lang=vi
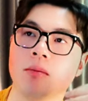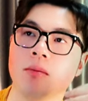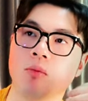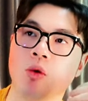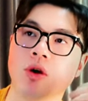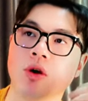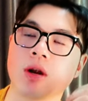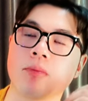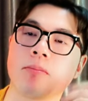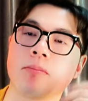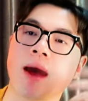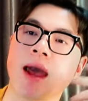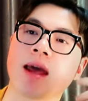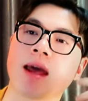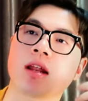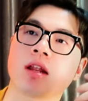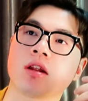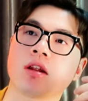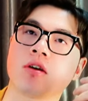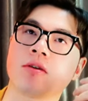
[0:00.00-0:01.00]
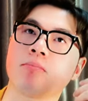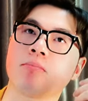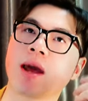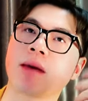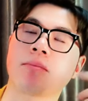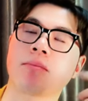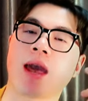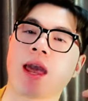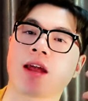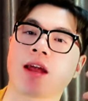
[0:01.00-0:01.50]
Mùi nó
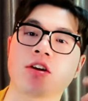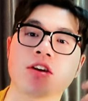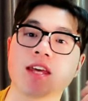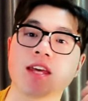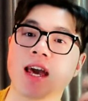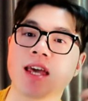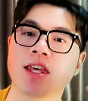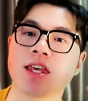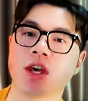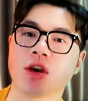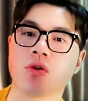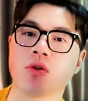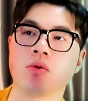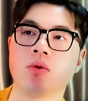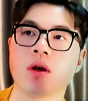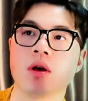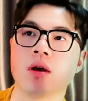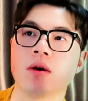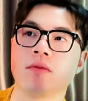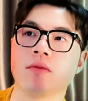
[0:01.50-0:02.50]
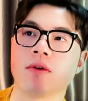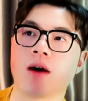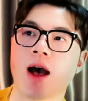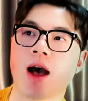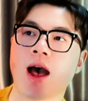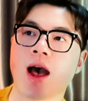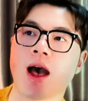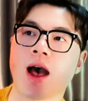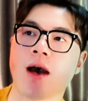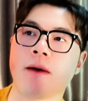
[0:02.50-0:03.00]
mát, mẻ, nó dễ chịu
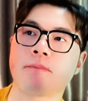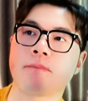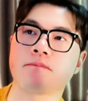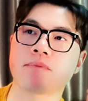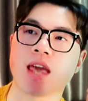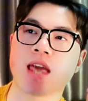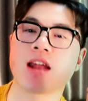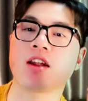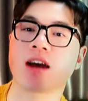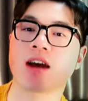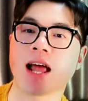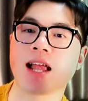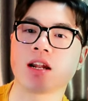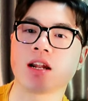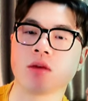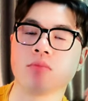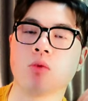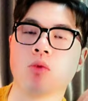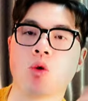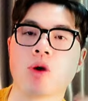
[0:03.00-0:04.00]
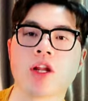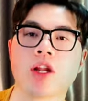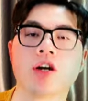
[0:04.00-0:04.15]
và nó khá là nịnh mũi